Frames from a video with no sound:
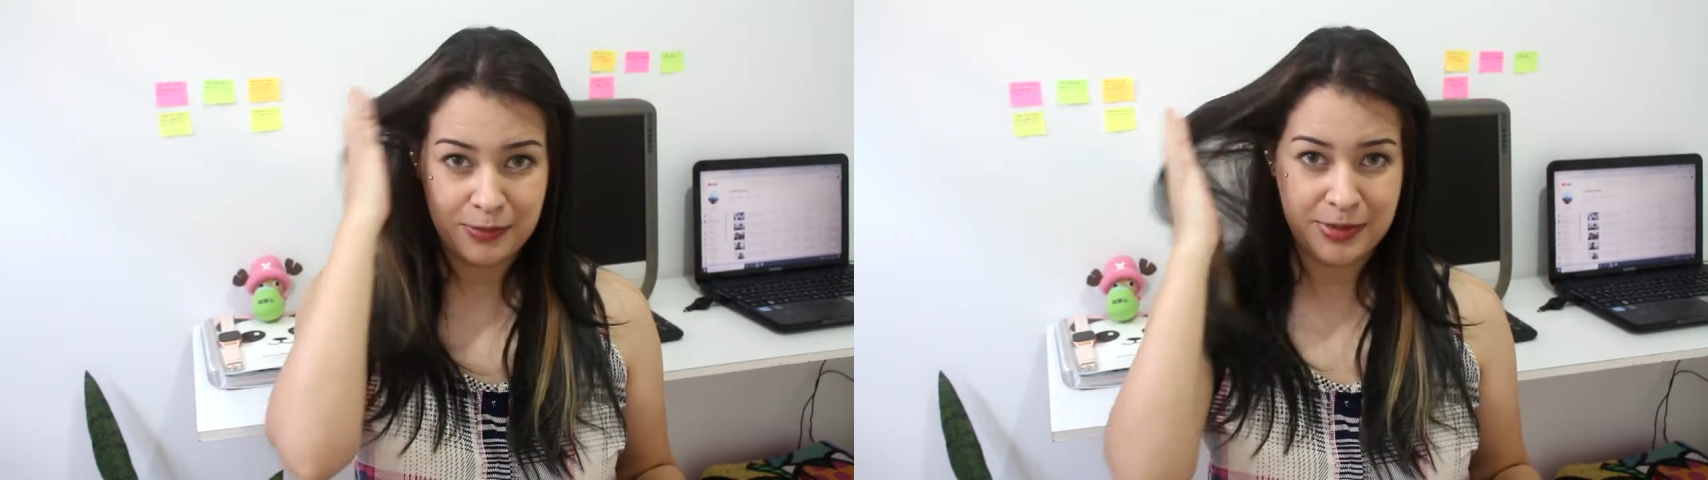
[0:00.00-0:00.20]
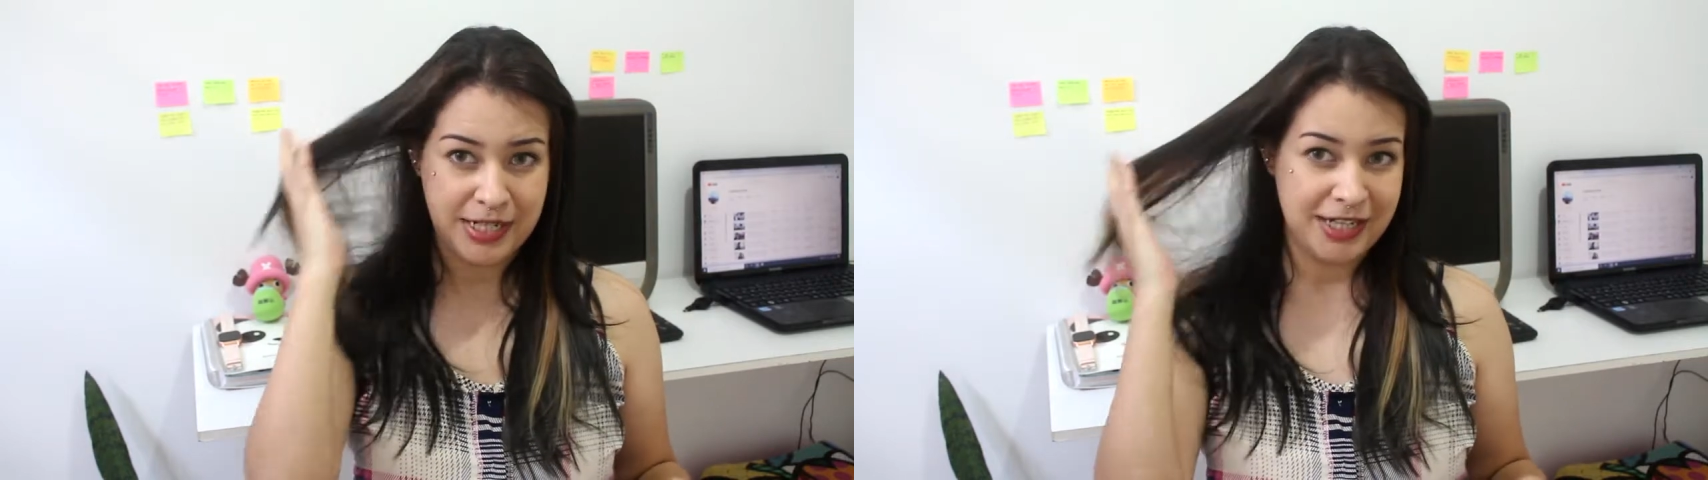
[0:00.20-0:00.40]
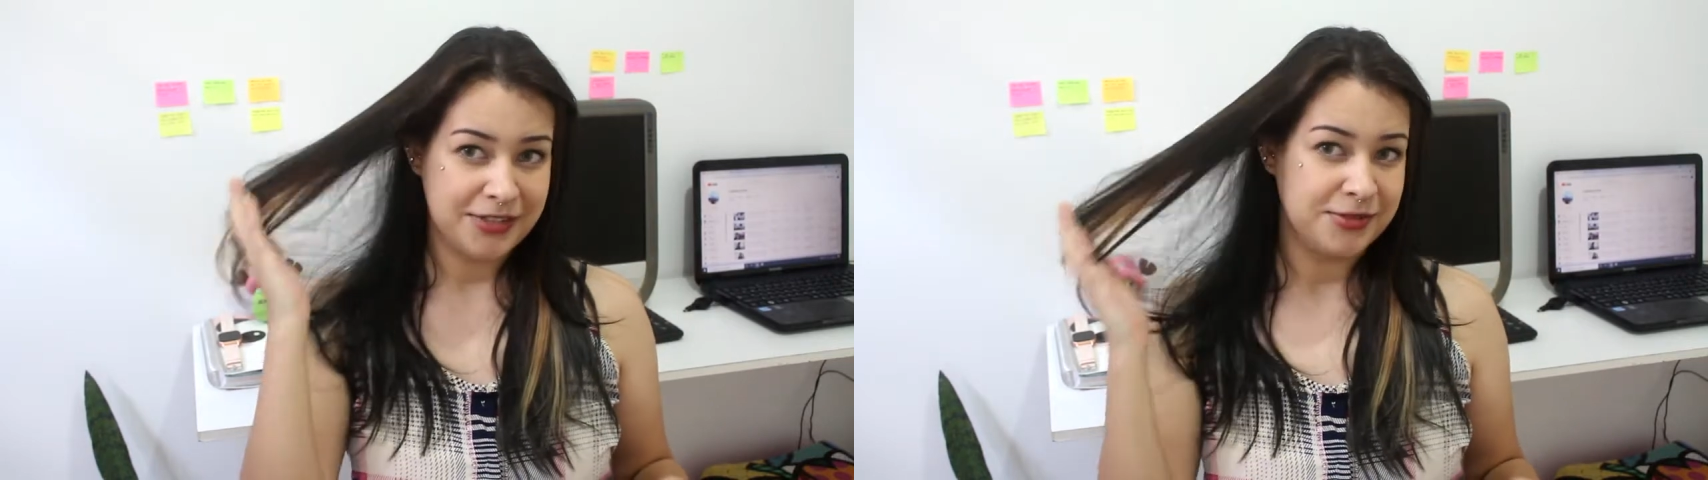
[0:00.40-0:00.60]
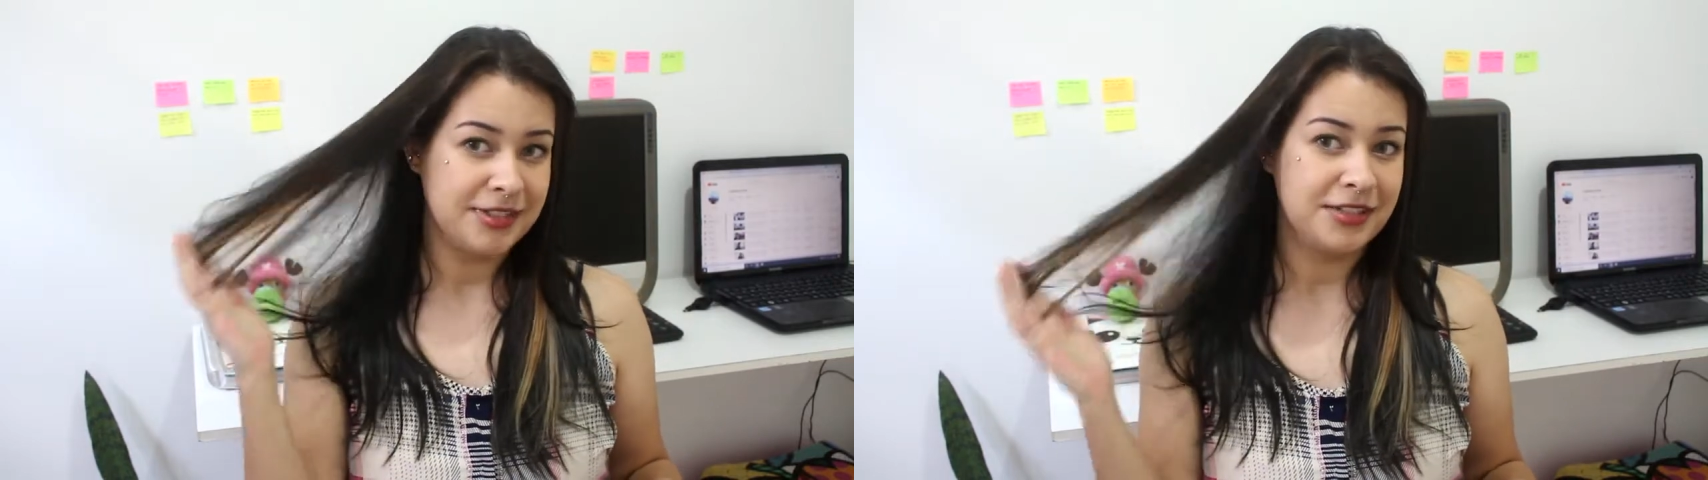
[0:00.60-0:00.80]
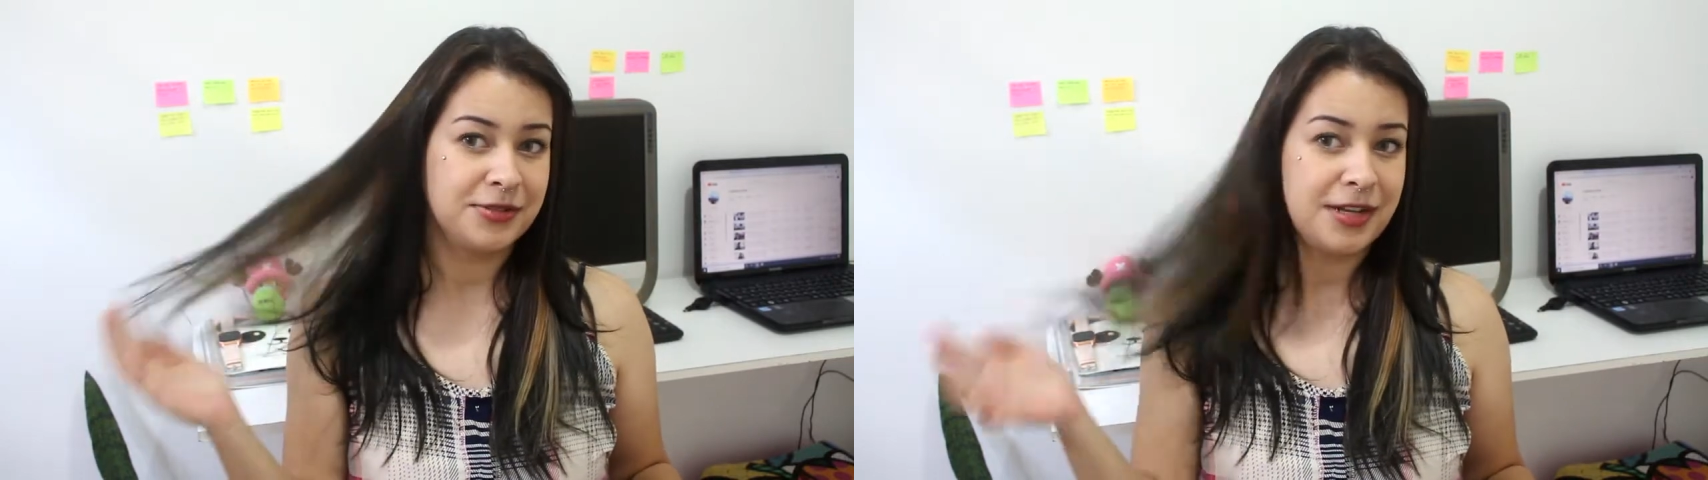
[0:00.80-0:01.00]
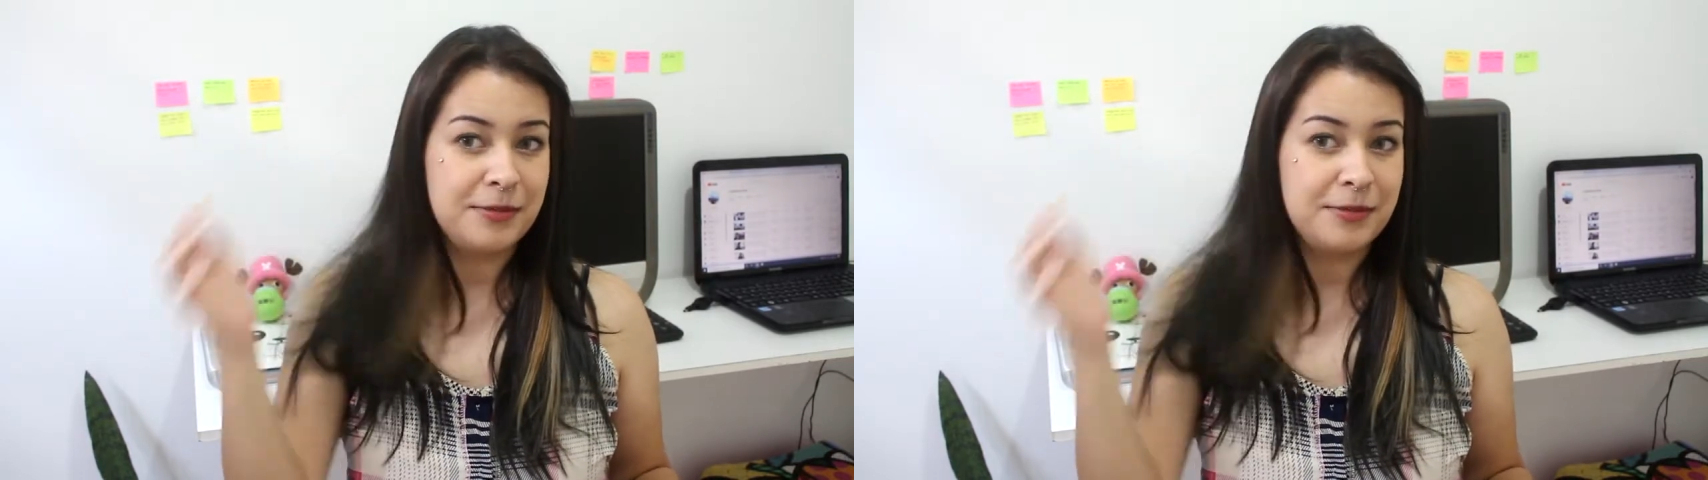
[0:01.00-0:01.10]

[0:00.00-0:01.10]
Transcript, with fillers: preto, né, do